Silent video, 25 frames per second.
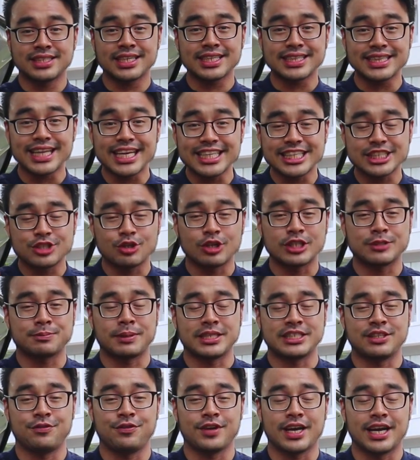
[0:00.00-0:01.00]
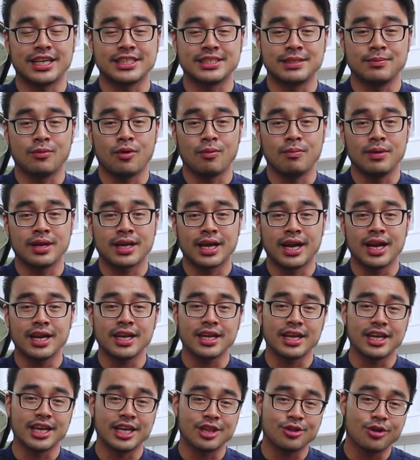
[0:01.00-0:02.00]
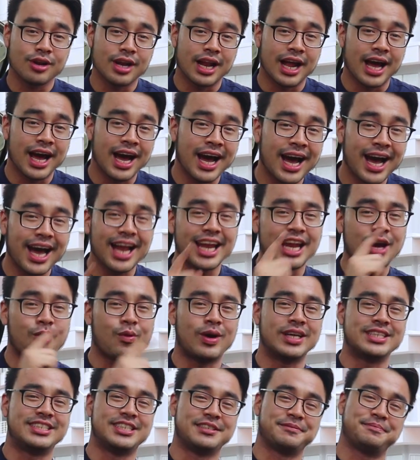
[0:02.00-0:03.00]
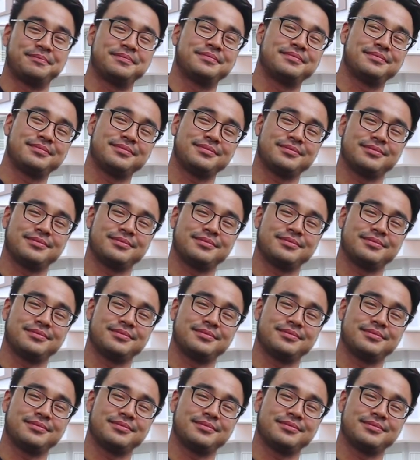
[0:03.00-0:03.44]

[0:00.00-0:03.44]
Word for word: serta sesuai spesifikasi mobil kalian itu adalah hal yang wajib.